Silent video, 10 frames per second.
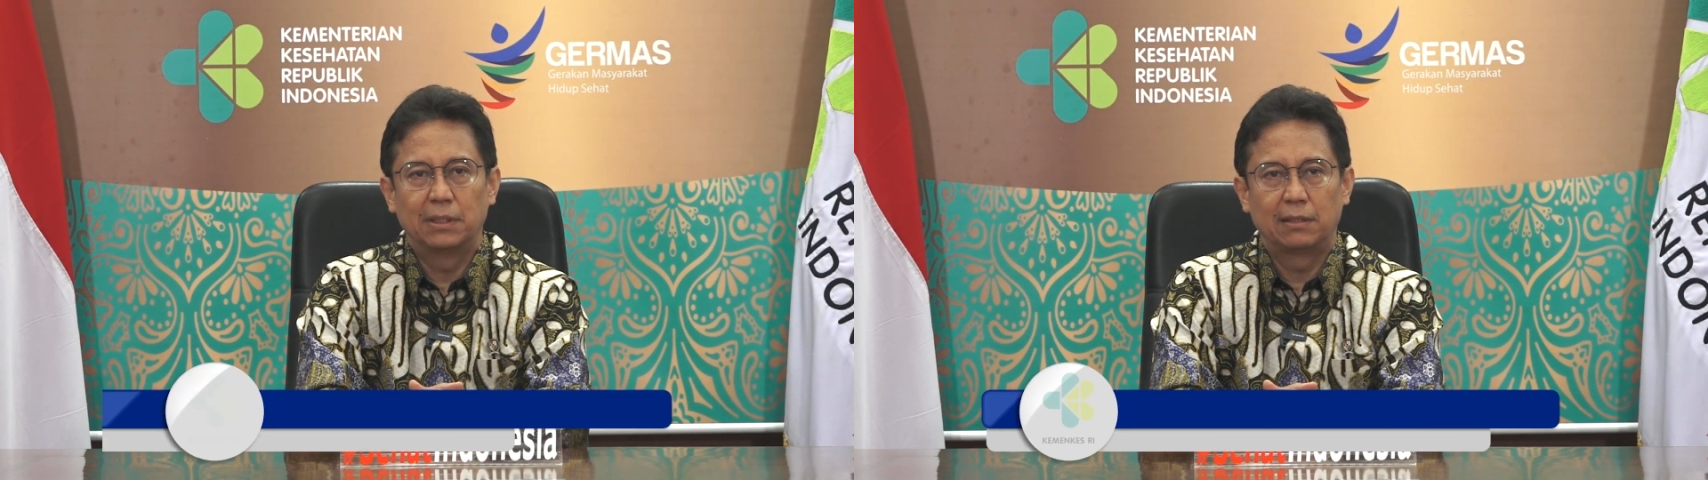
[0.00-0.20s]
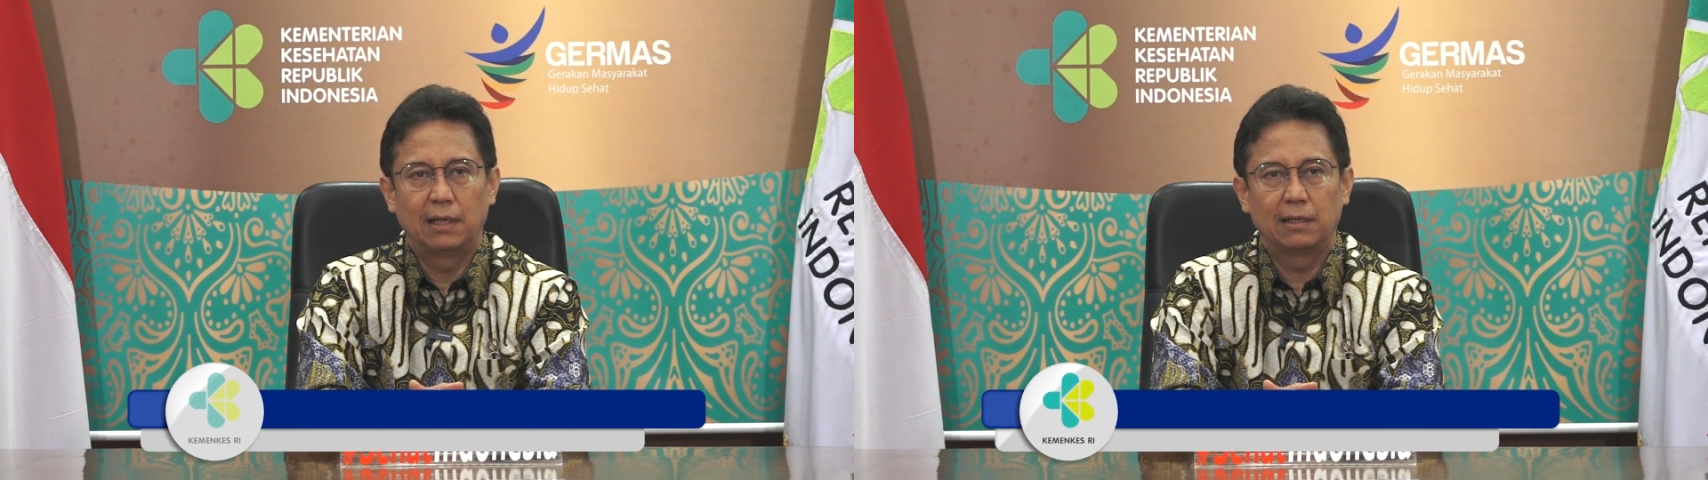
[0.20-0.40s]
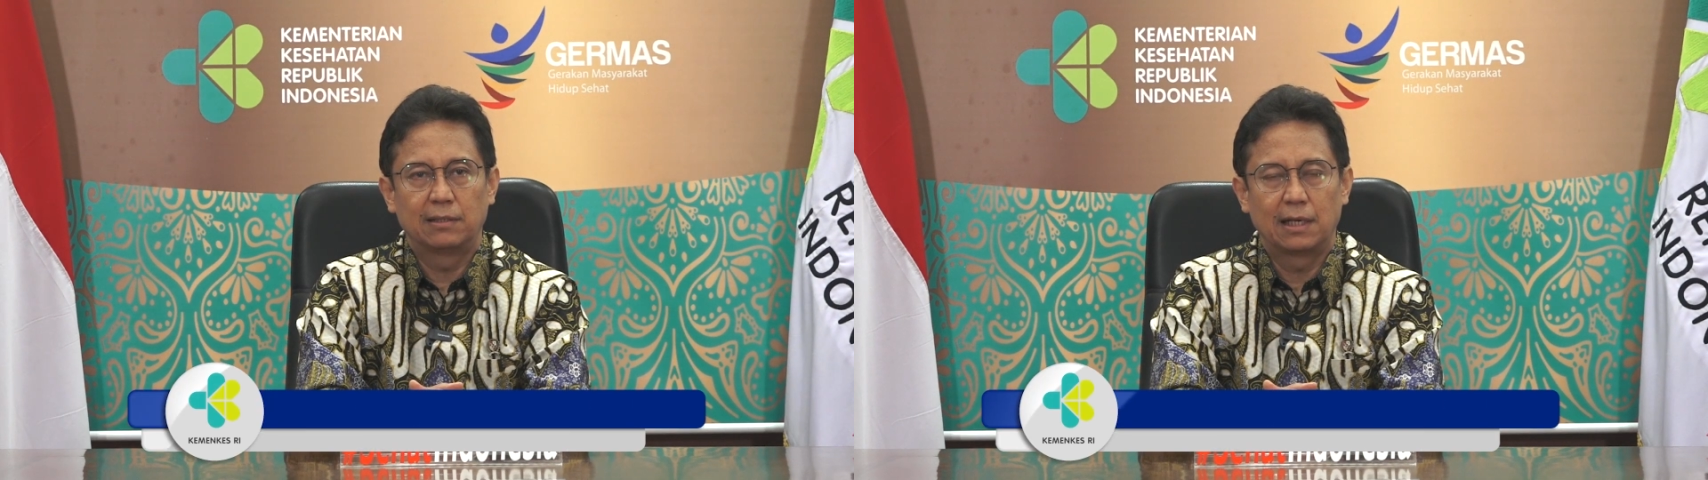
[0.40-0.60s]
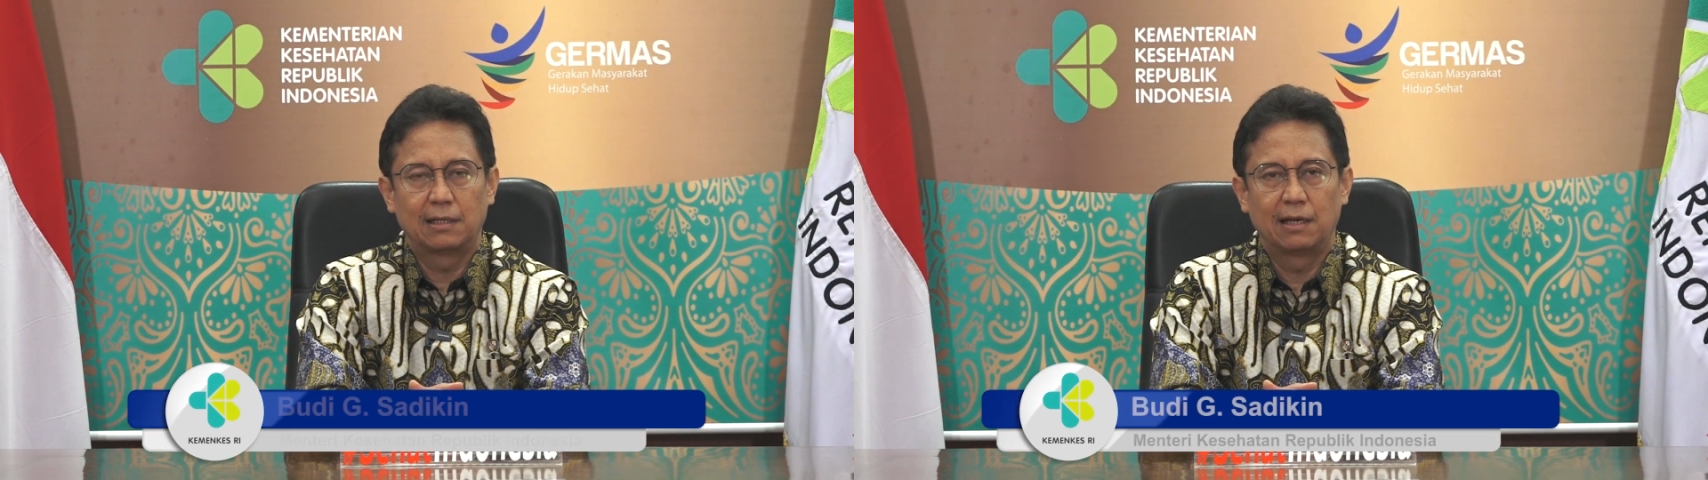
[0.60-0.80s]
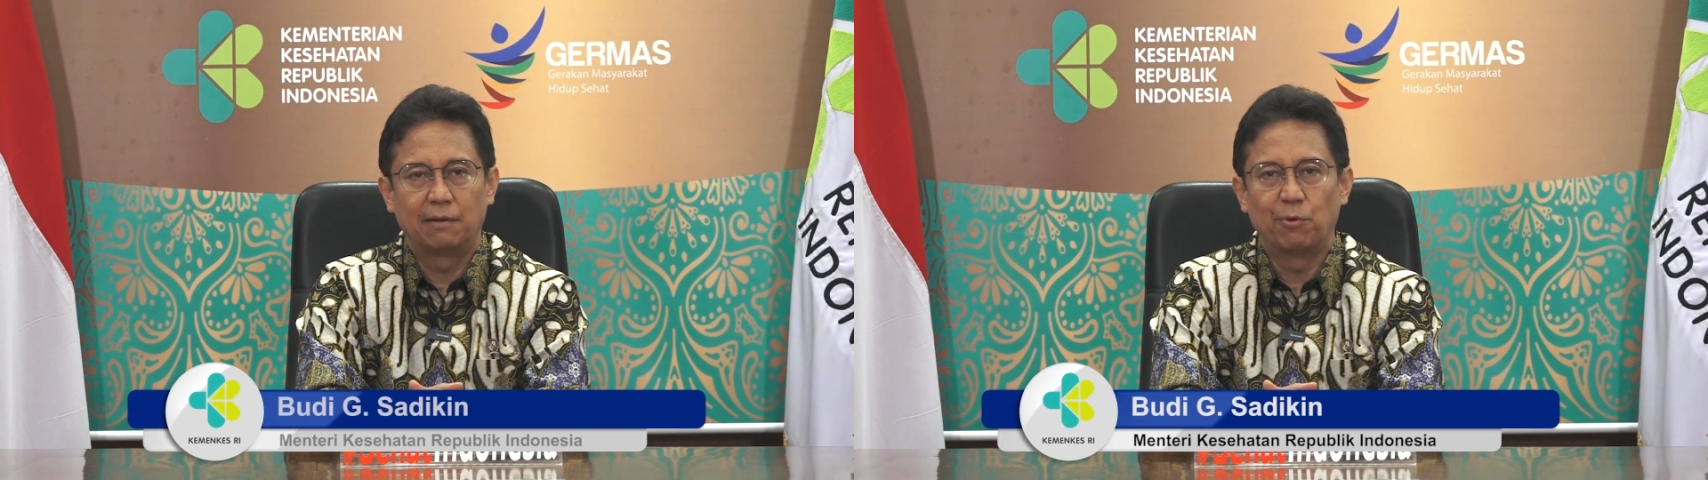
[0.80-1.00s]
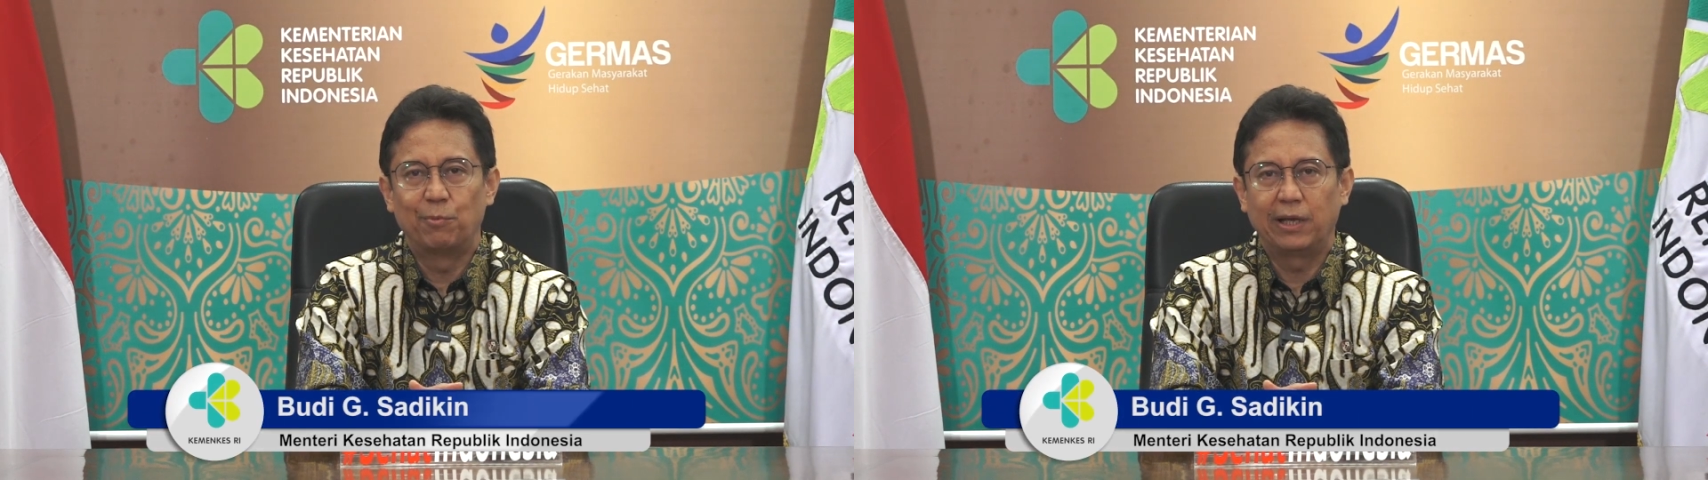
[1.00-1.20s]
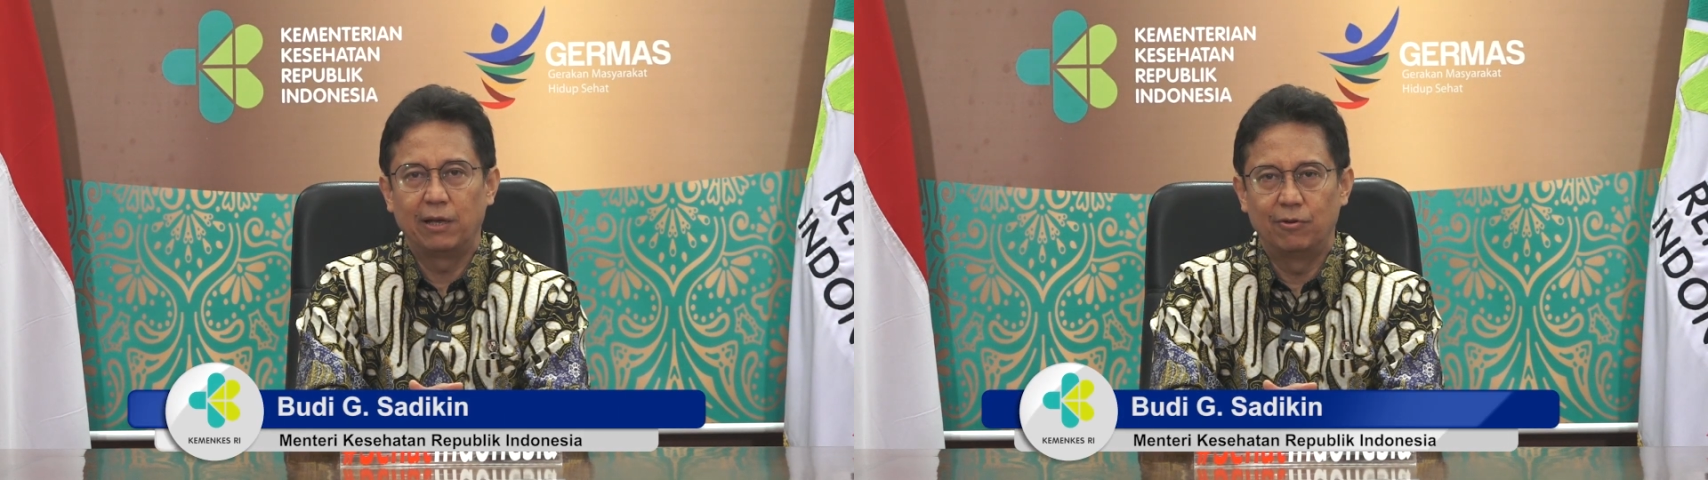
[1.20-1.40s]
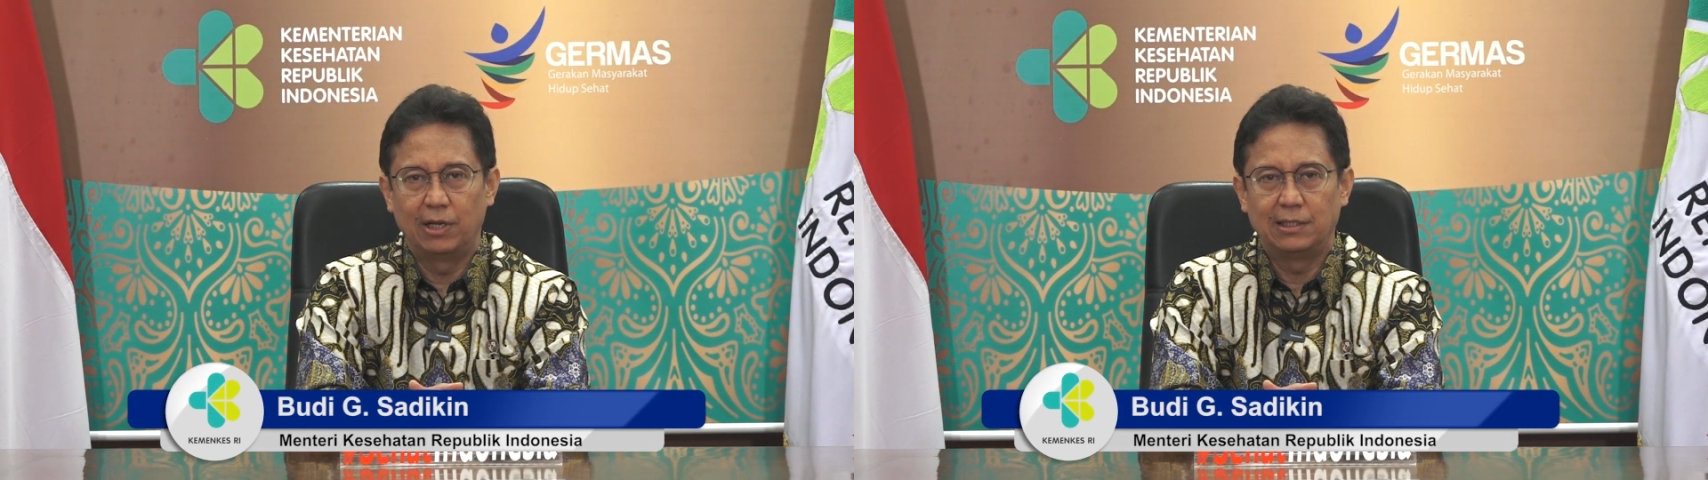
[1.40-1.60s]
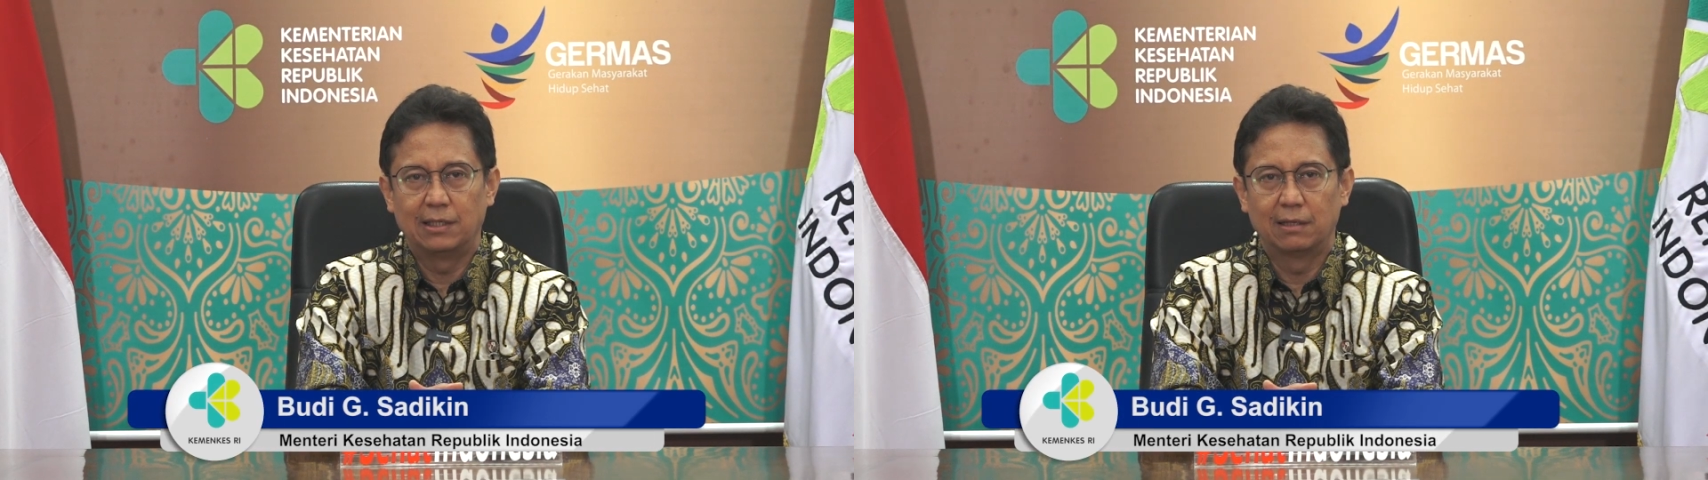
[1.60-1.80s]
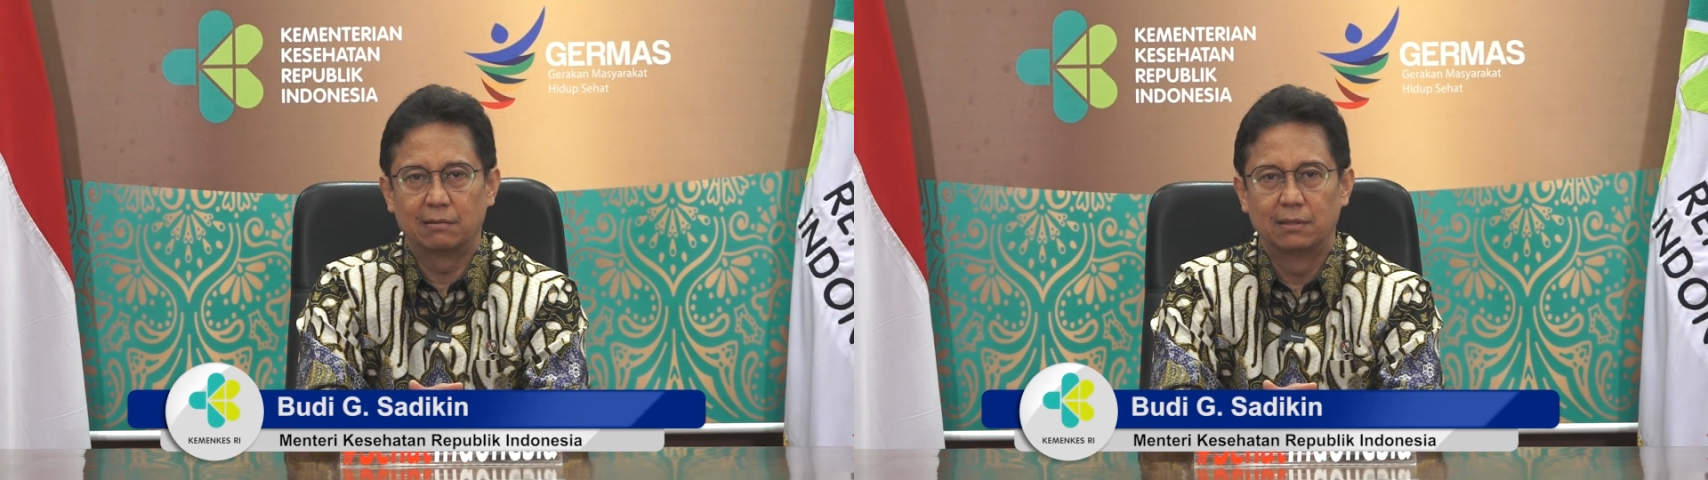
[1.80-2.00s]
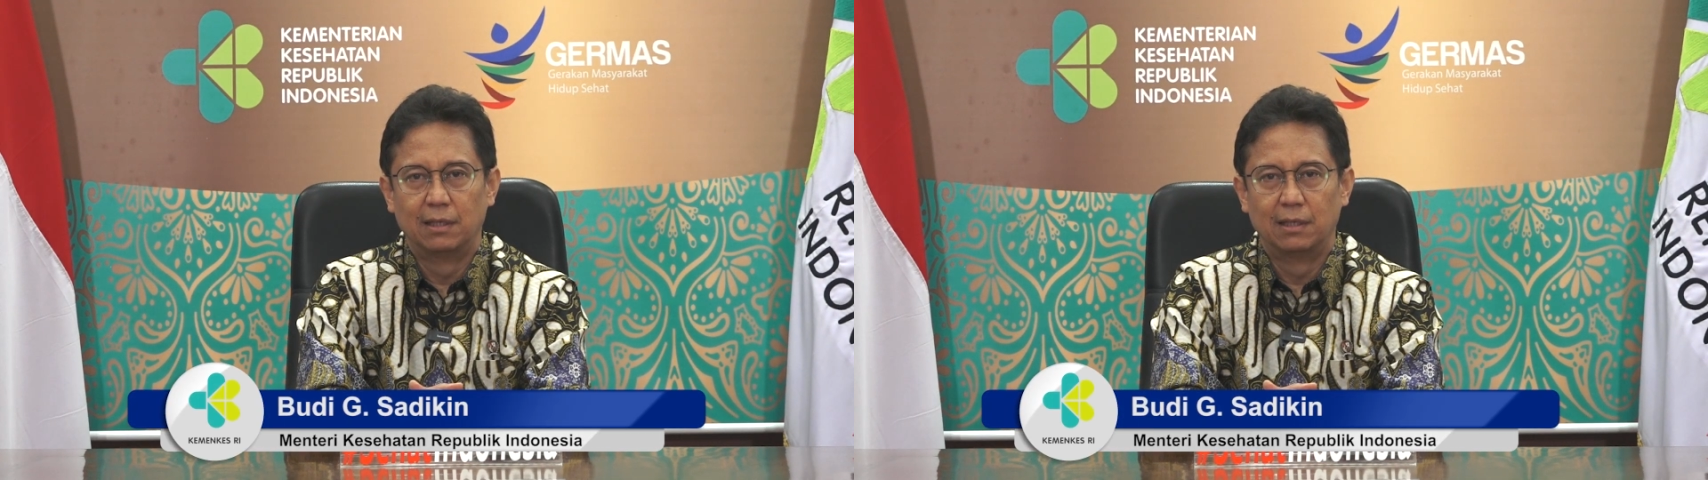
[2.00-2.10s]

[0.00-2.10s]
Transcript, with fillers: Menteri Kesehatan Republik Indonesia,